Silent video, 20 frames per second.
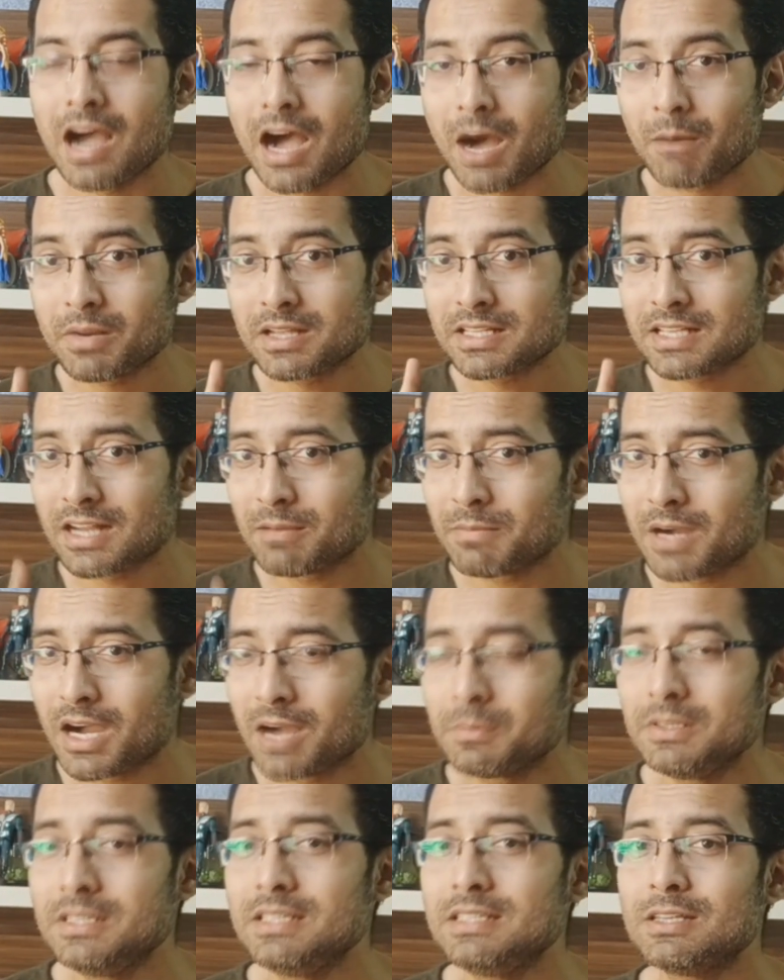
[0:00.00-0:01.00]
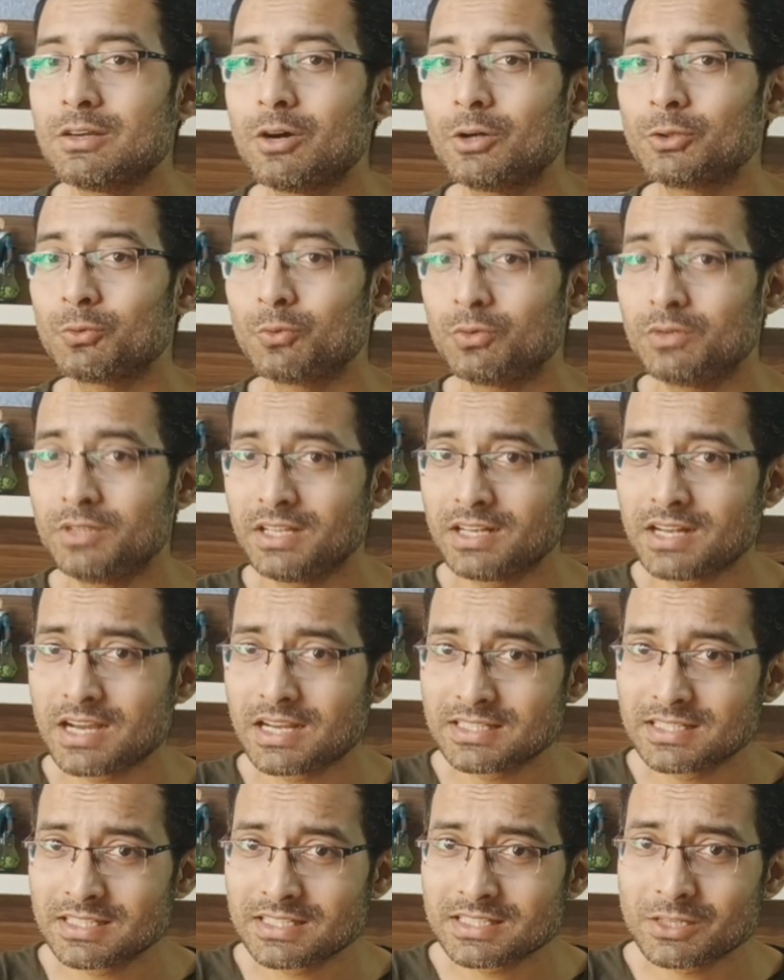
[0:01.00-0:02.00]
আমরা যারা ভাবি যে হয়তো অন্যের
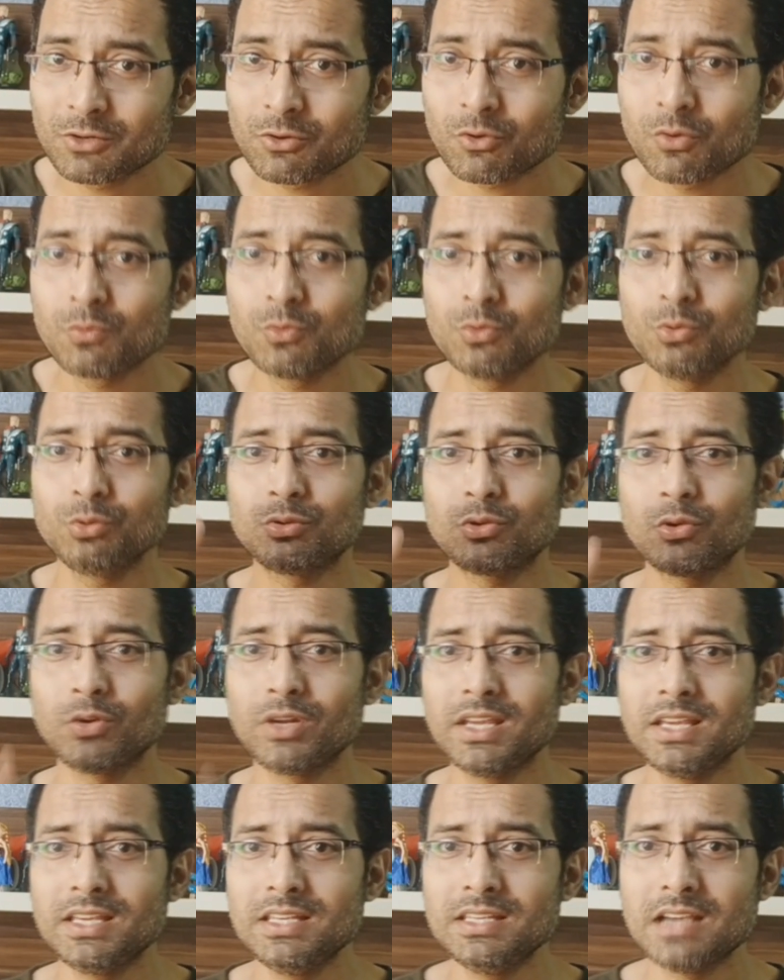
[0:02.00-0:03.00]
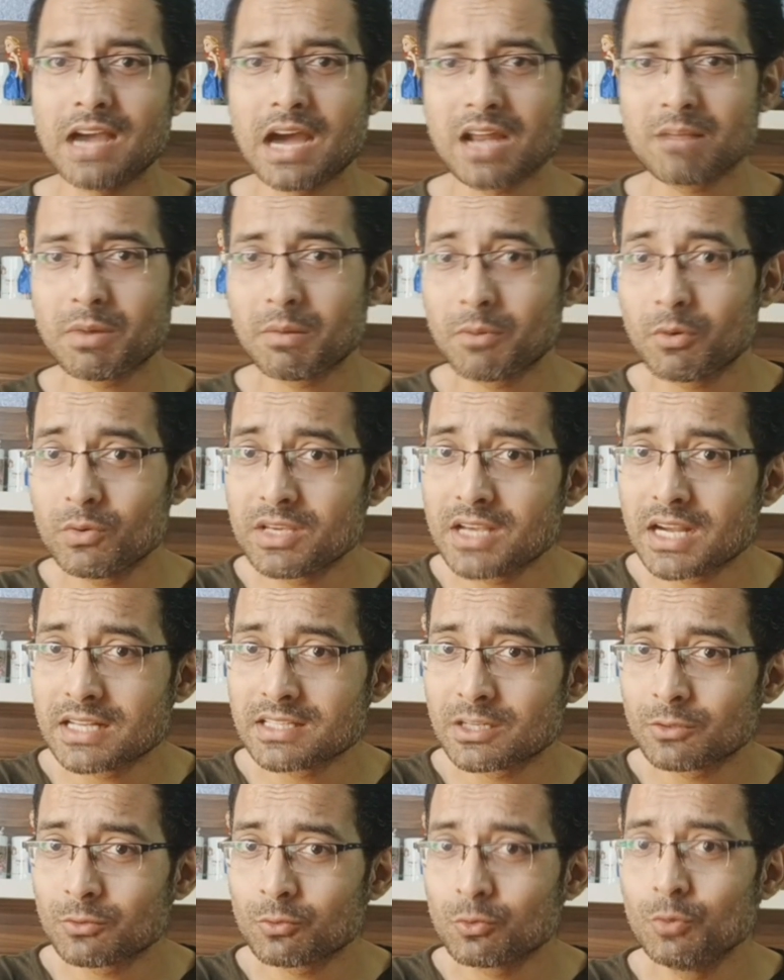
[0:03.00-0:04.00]
কাজের সেরকম গুরুত্ব নেই আরে বাবা ওই
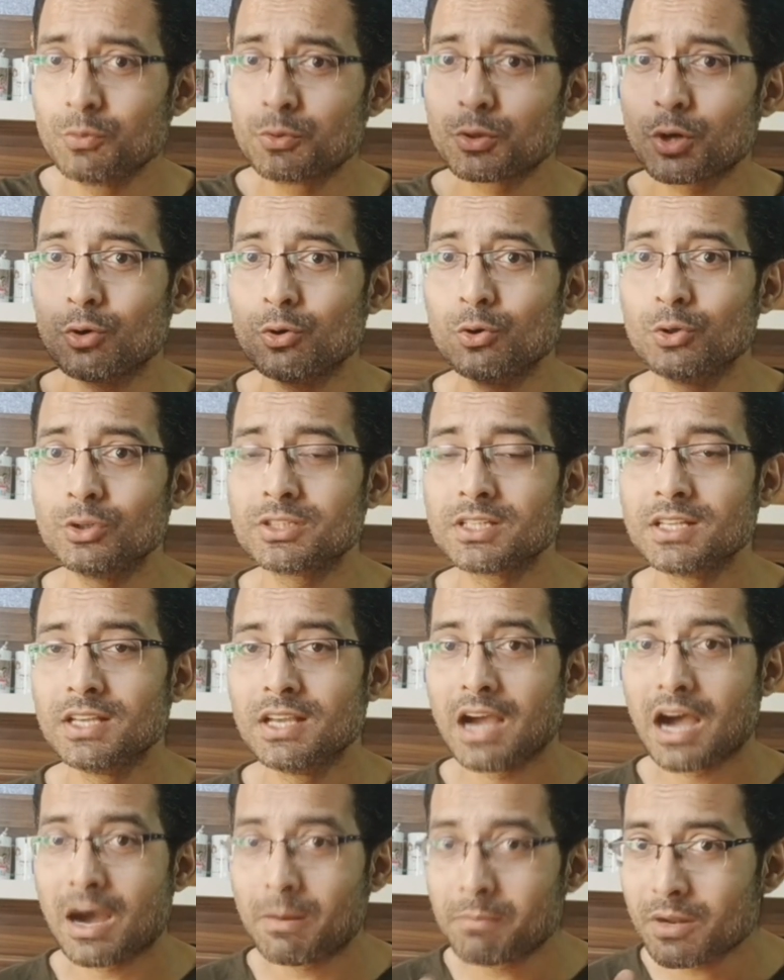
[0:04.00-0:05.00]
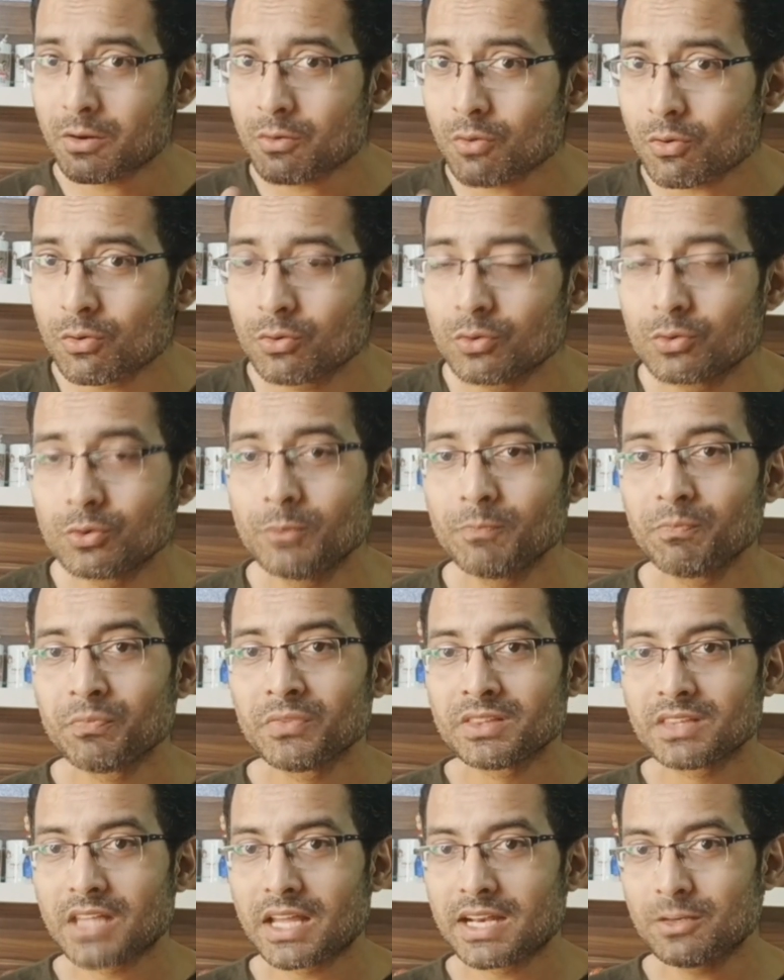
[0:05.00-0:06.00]
কাজটা তো খুব সহজ আমরা কখনো
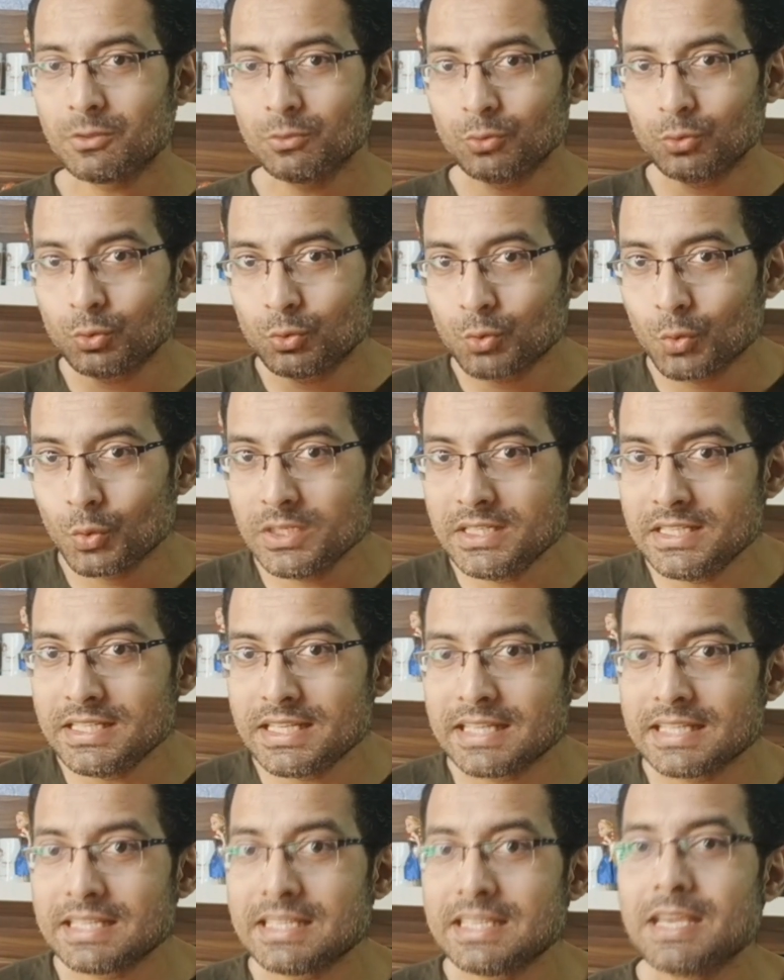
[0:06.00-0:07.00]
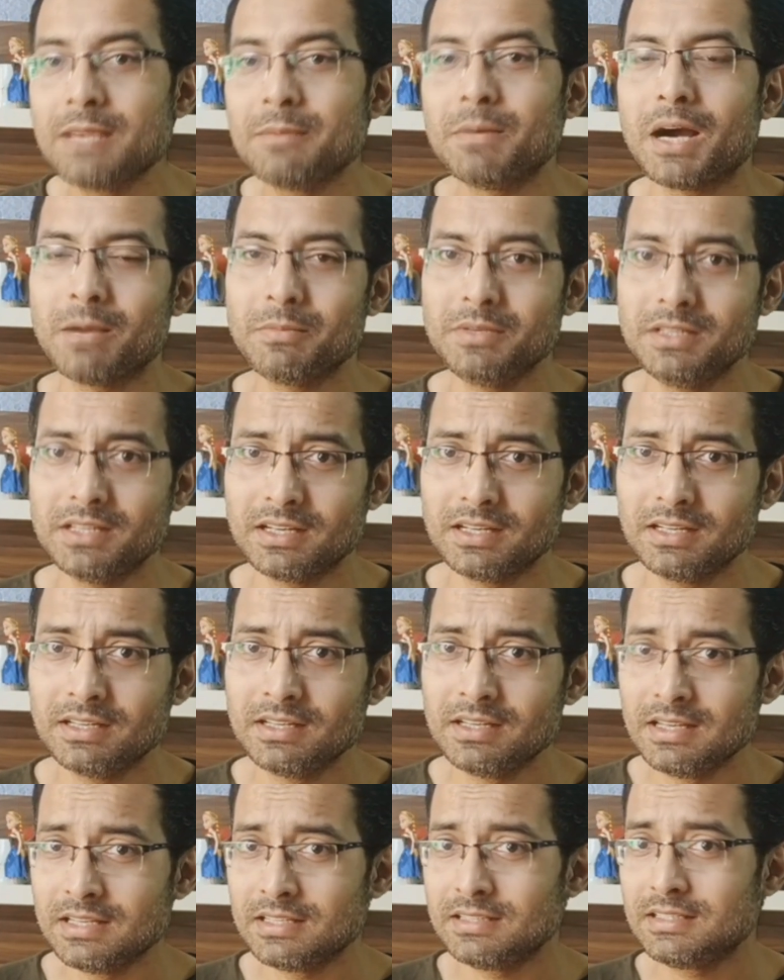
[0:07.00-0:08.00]
তার একটু তলিয়ে গিয়ে ভাবি না
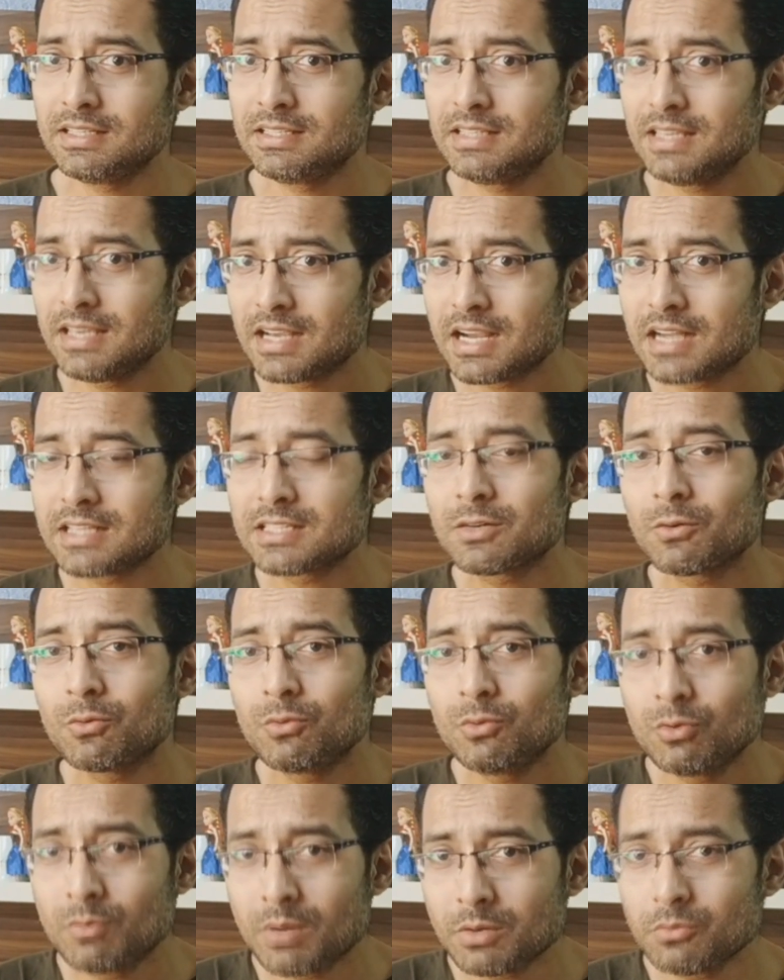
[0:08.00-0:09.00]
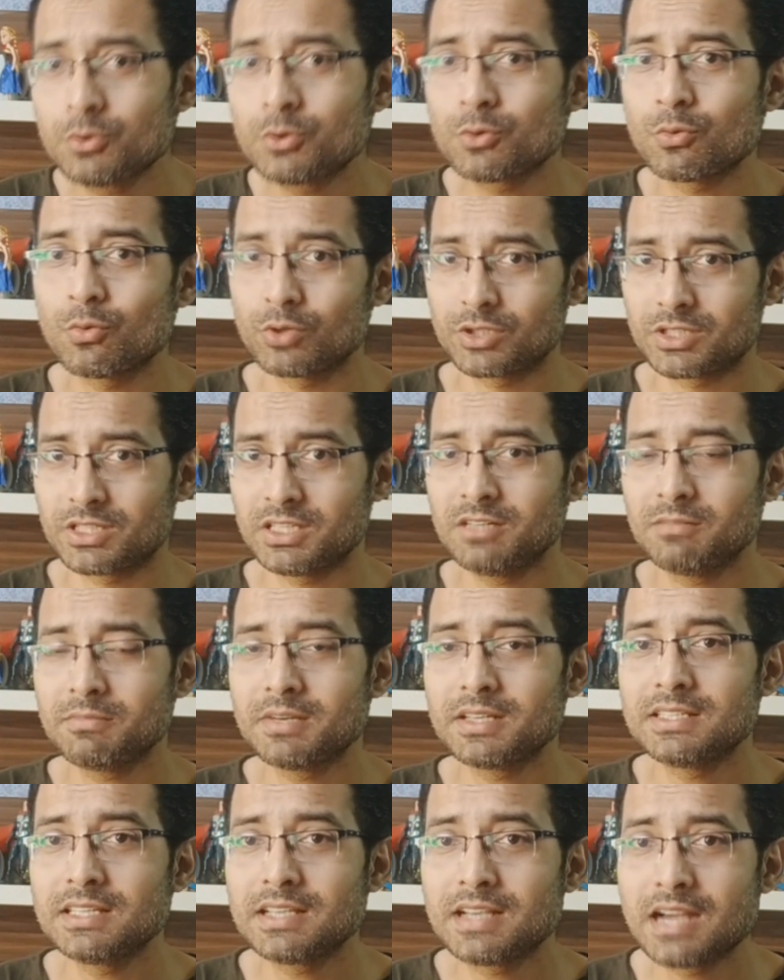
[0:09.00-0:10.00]
যে যে কাজটা অন্য মানুষ করছেন বা
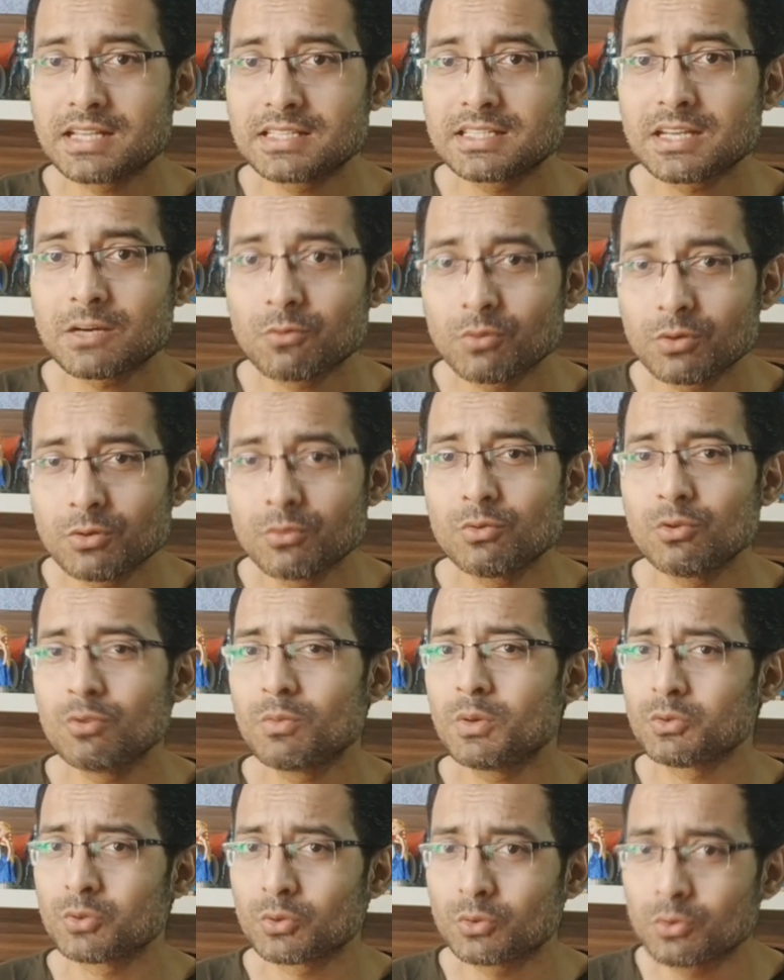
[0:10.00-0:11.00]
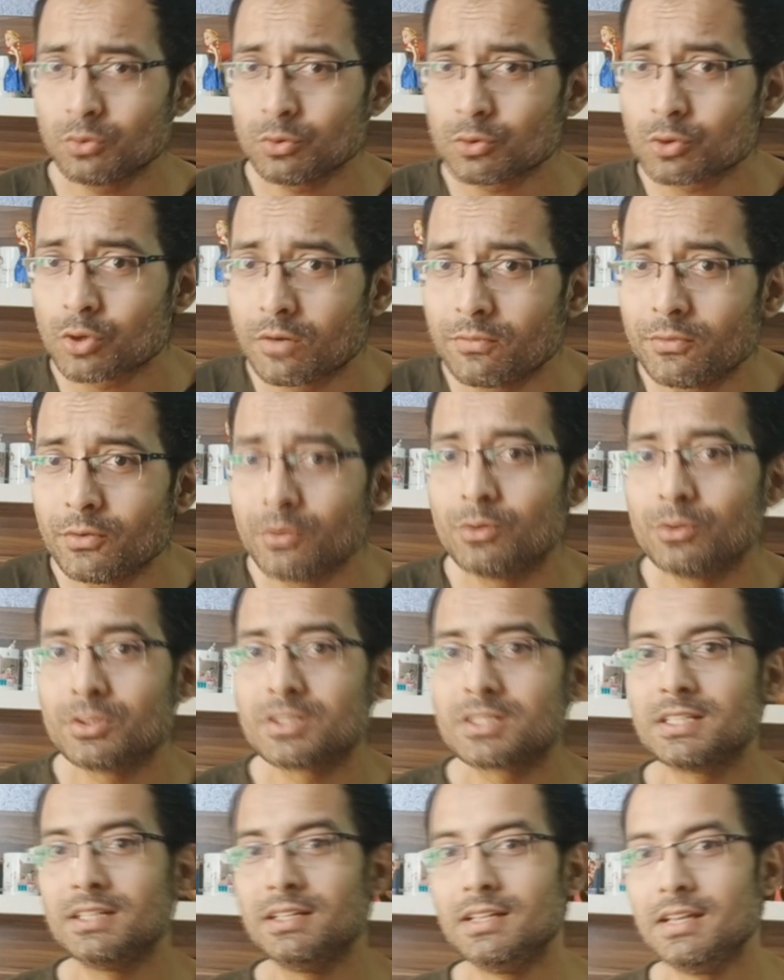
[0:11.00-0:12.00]
যে কাজটা করে অন্য মানুষ অত্যন্ত সফল
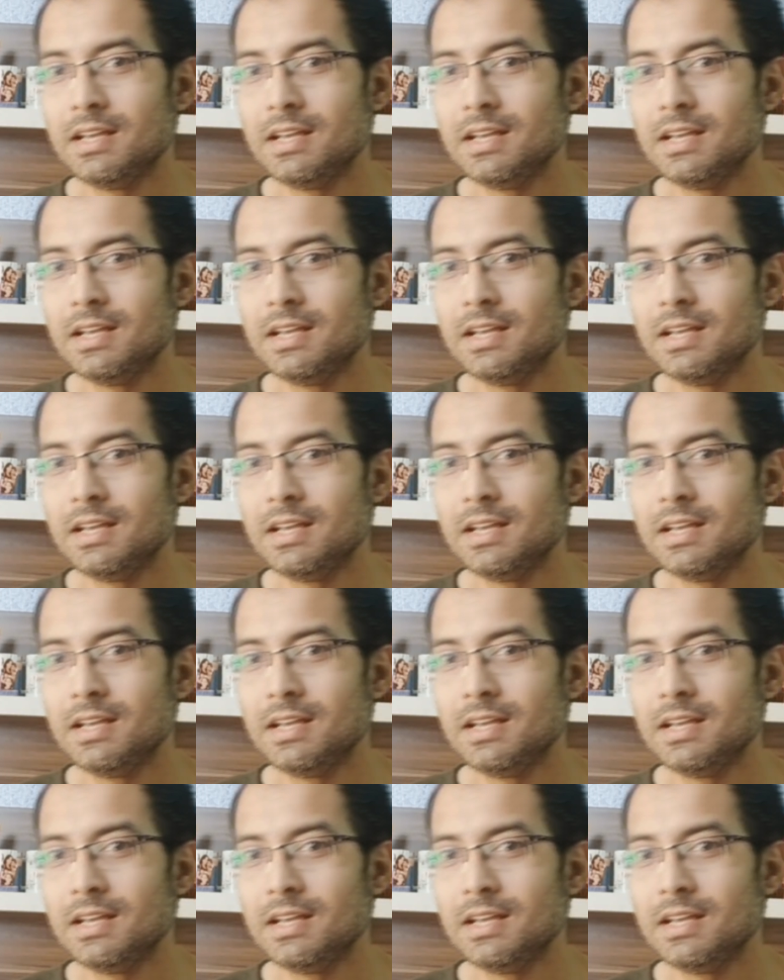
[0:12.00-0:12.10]
হচ্ছেন